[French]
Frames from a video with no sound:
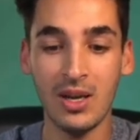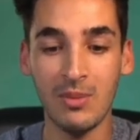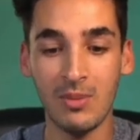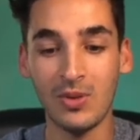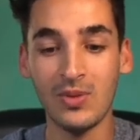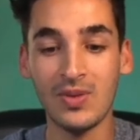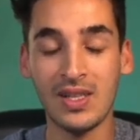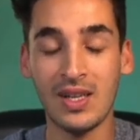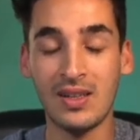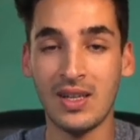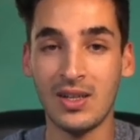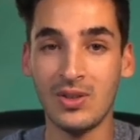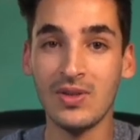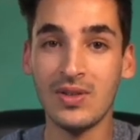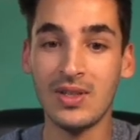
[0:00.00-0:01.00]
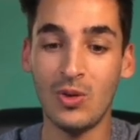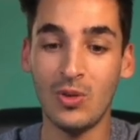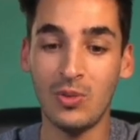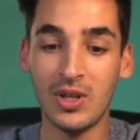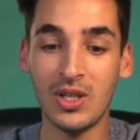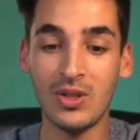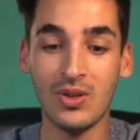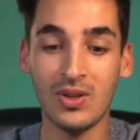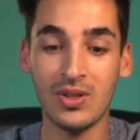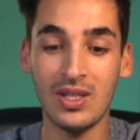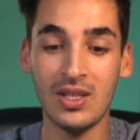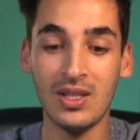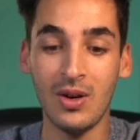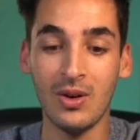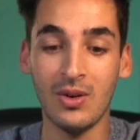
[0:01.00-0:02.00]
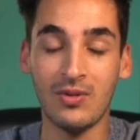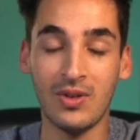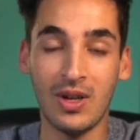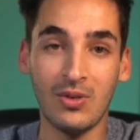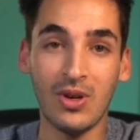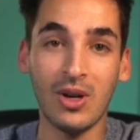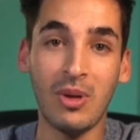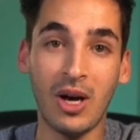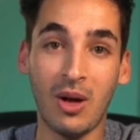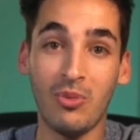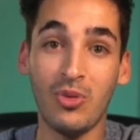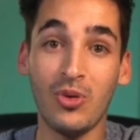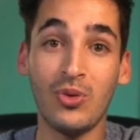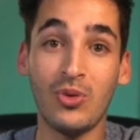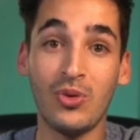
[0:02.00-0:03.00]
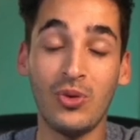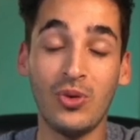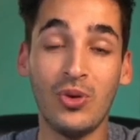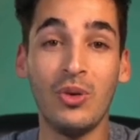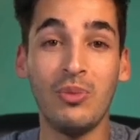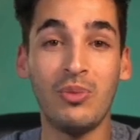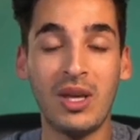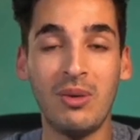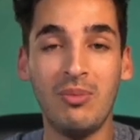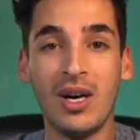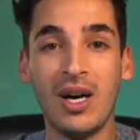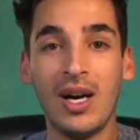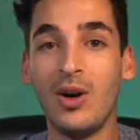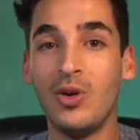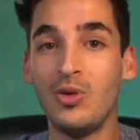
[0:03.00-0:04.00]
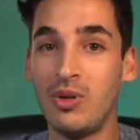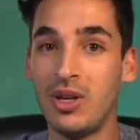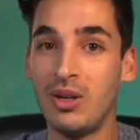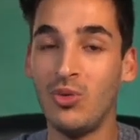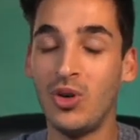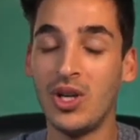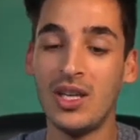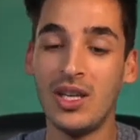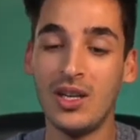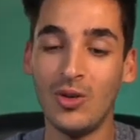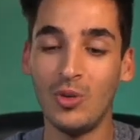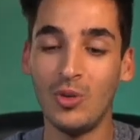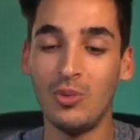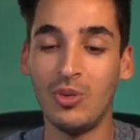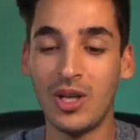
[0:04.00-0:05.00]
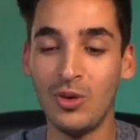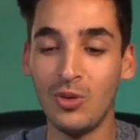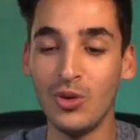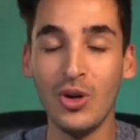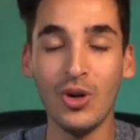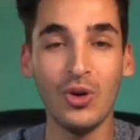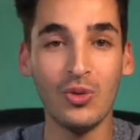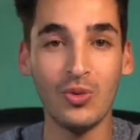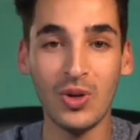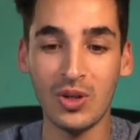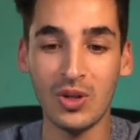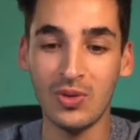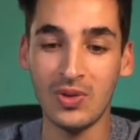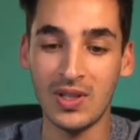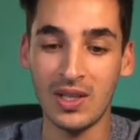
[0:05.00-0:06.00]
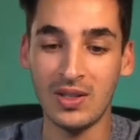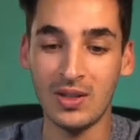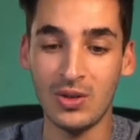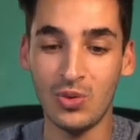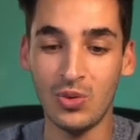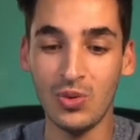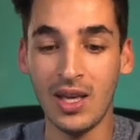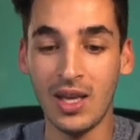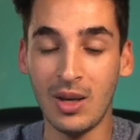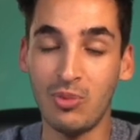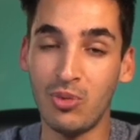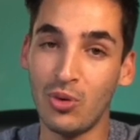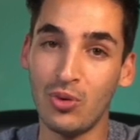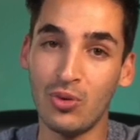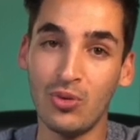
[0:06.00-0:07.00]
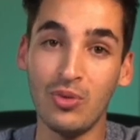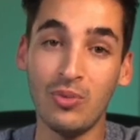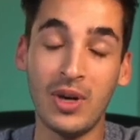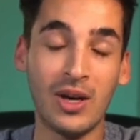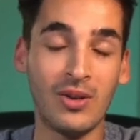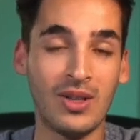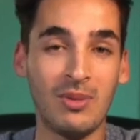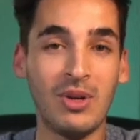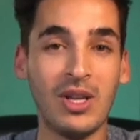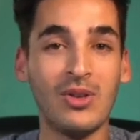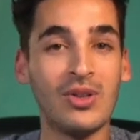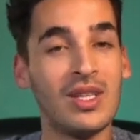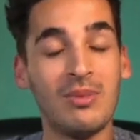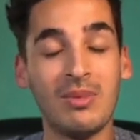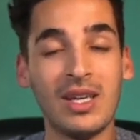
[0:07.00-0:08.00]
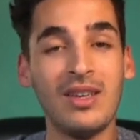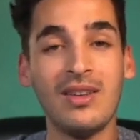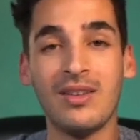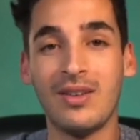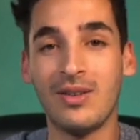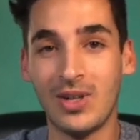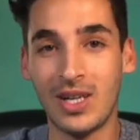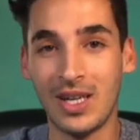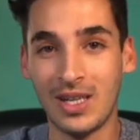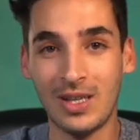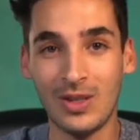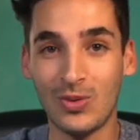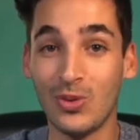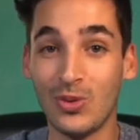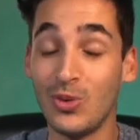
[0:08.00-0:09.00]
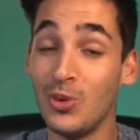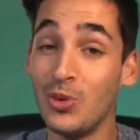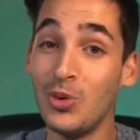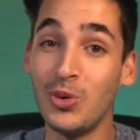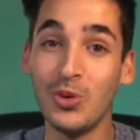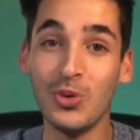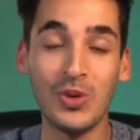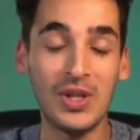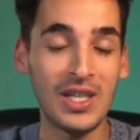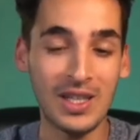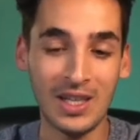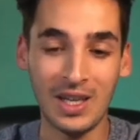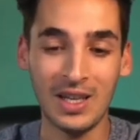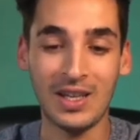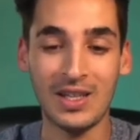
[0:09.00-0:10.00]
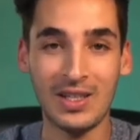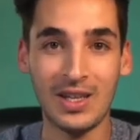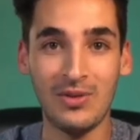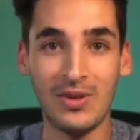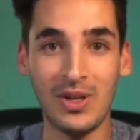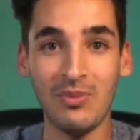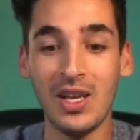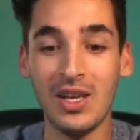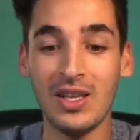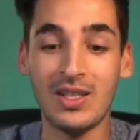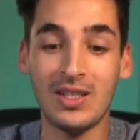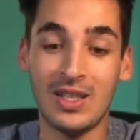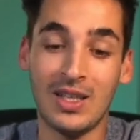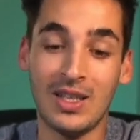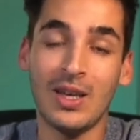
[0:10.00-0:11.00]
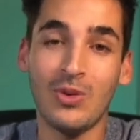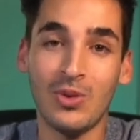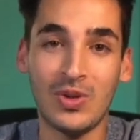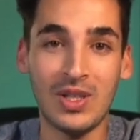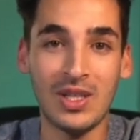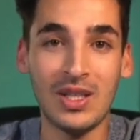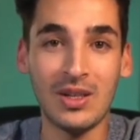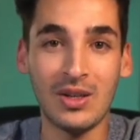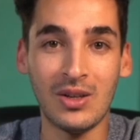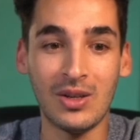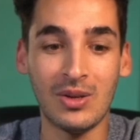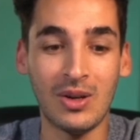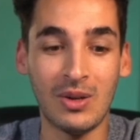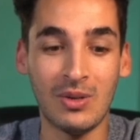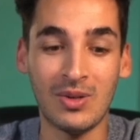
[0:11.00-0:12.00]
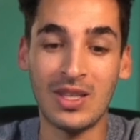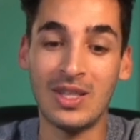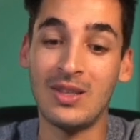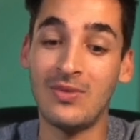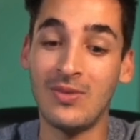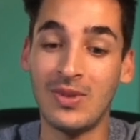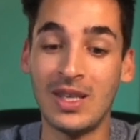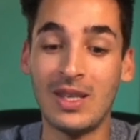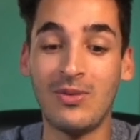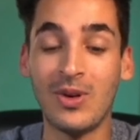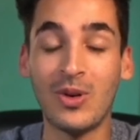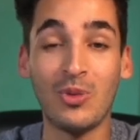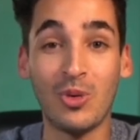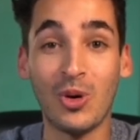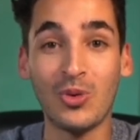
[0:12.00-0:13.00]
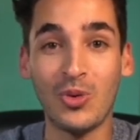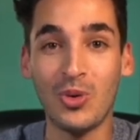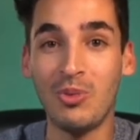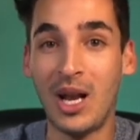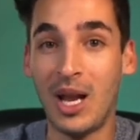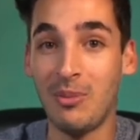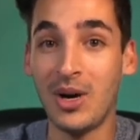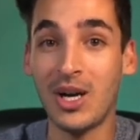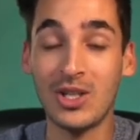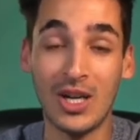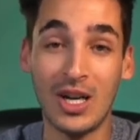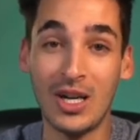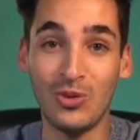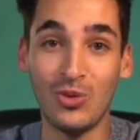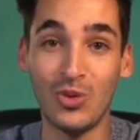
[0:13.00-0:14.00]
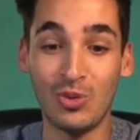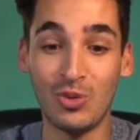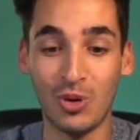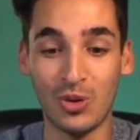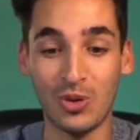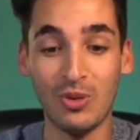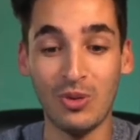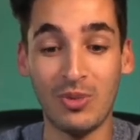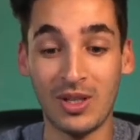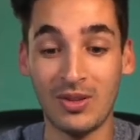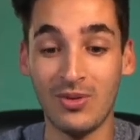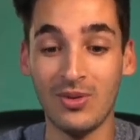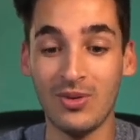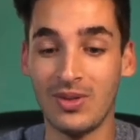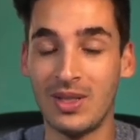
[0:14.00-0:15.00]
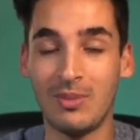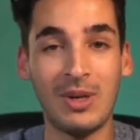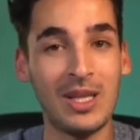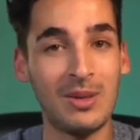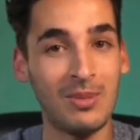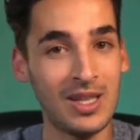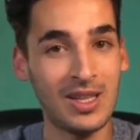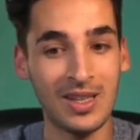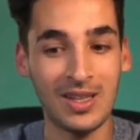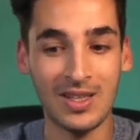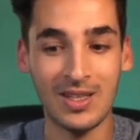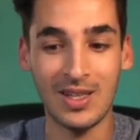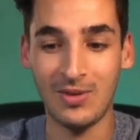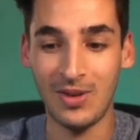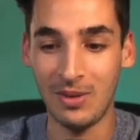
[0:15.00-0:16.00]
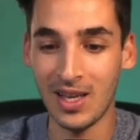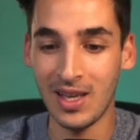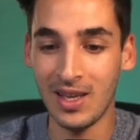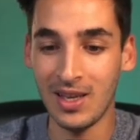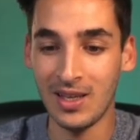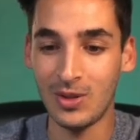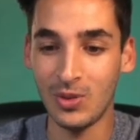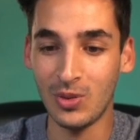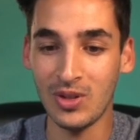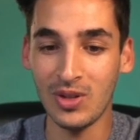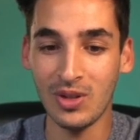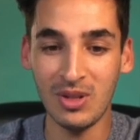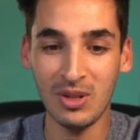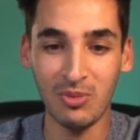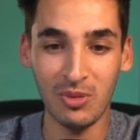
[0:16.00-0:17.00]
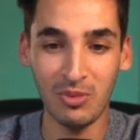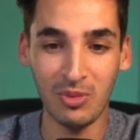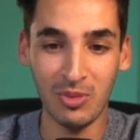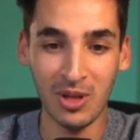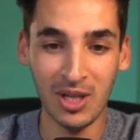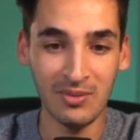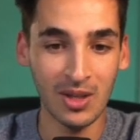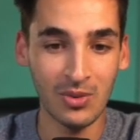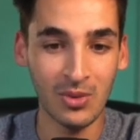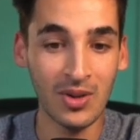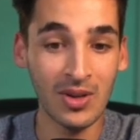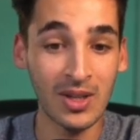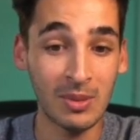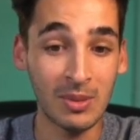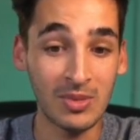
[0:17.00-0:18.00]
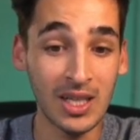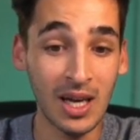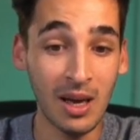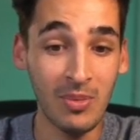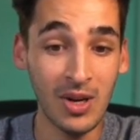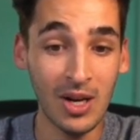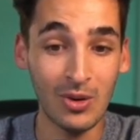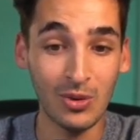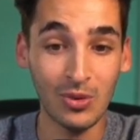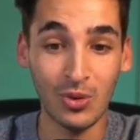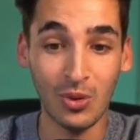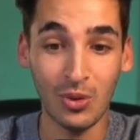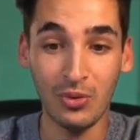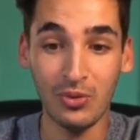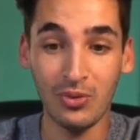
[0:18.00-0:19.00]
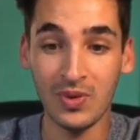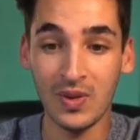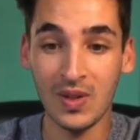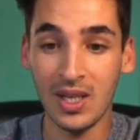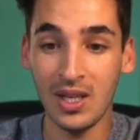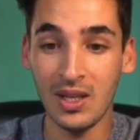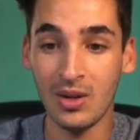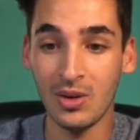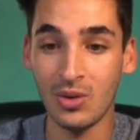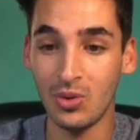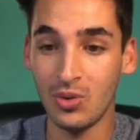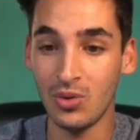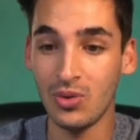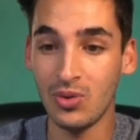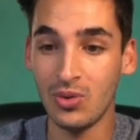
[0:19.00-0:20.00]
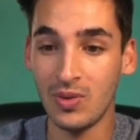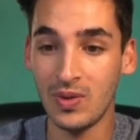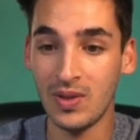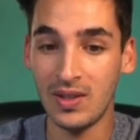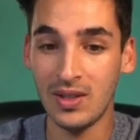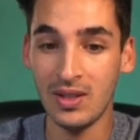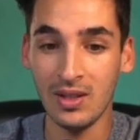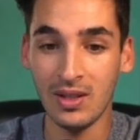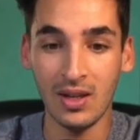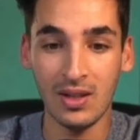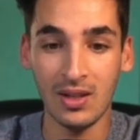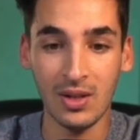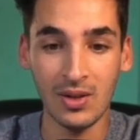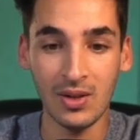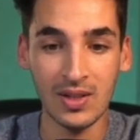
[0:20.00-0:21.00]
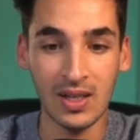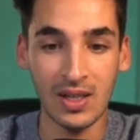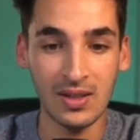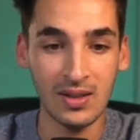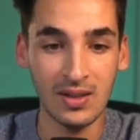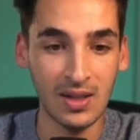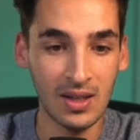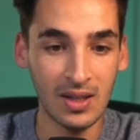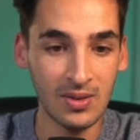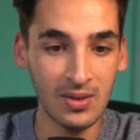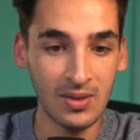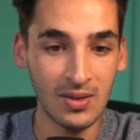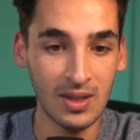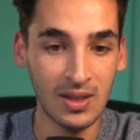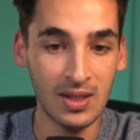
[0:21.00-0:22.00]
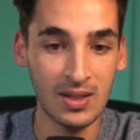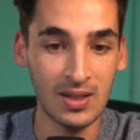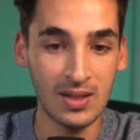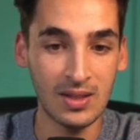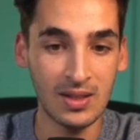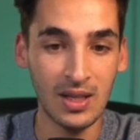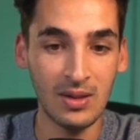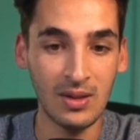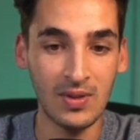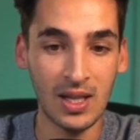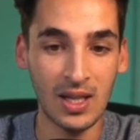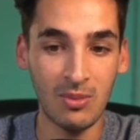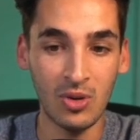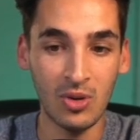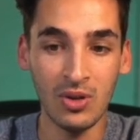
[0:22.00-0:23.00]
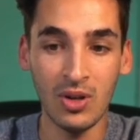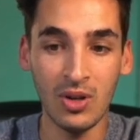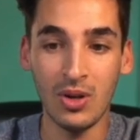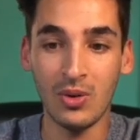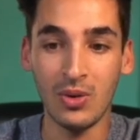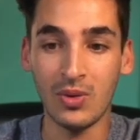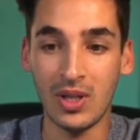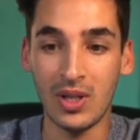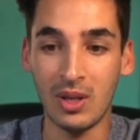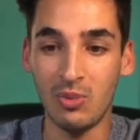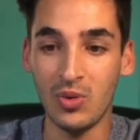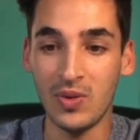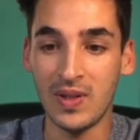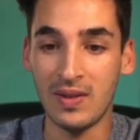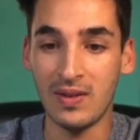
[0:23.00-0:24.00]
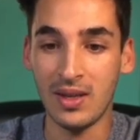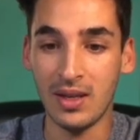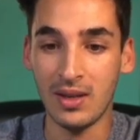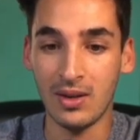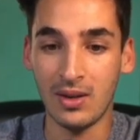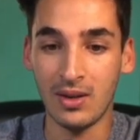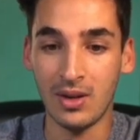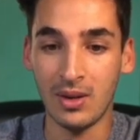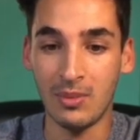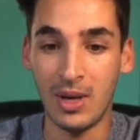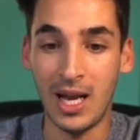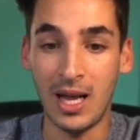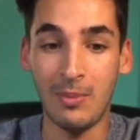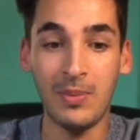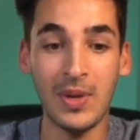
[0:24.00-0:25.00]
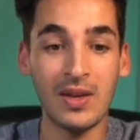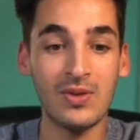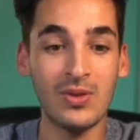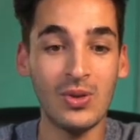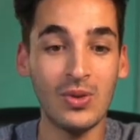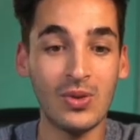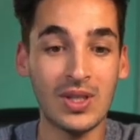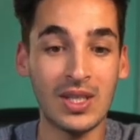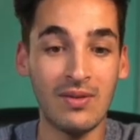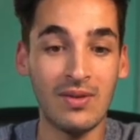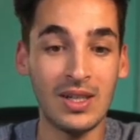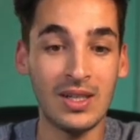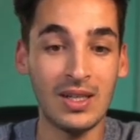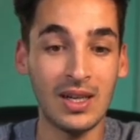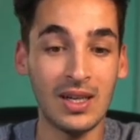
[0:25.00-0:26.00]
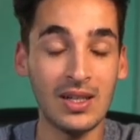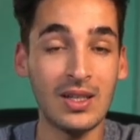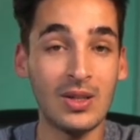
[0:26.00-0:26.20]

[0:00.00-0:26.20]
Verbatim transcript: Par contre, ce qui est intéressant, c'est le prix de sortie. On va le voir par rapport au prix bas, au prix moyen, au prix haut, où est-ce que ça se situe. Et pour le coup, ben, on n'est pas dans des prix euh, voilà, qui sont hauts ni très très élevés, ce qui est aussi euh, qui, fait, comprendre que ben, la marge elle est de 12% parce que euh, ce n'est pas des prix très très élevés. Si on descend un petit peu plus bas, donc là on a un petit rappel sur le foncier juste ici. D'ailleurs, c'est assez intéressant. Ils indiquaient que finalement, au début, c'était ben, la personne qui avait le terrain qui